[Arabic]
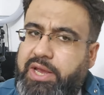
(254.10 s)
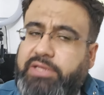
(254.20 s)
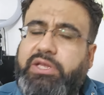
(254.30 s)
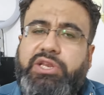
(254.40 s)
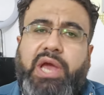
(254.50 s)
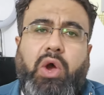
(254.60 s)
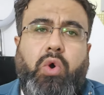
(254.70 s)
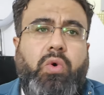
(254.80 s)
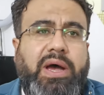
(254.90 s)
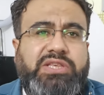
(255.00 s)

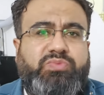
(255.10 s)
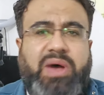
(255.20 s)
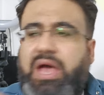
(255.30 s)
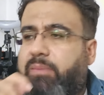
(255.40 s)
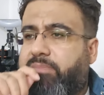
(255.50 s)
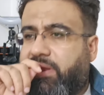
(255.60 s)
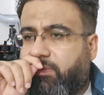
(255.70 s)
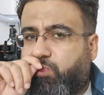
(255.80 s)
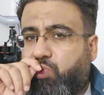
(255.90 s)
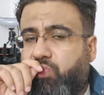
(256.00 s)
نتنياهو اصبح
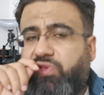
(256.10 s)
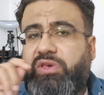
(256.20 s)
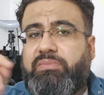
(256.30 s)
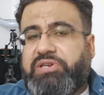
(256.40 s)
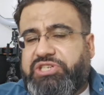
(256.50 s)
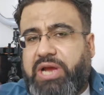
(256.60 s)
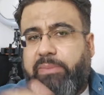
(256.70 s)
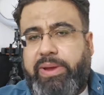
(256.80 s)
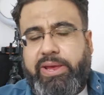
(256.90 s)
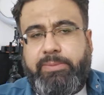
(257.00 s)
منبوذ من
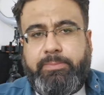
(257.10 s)
شعبه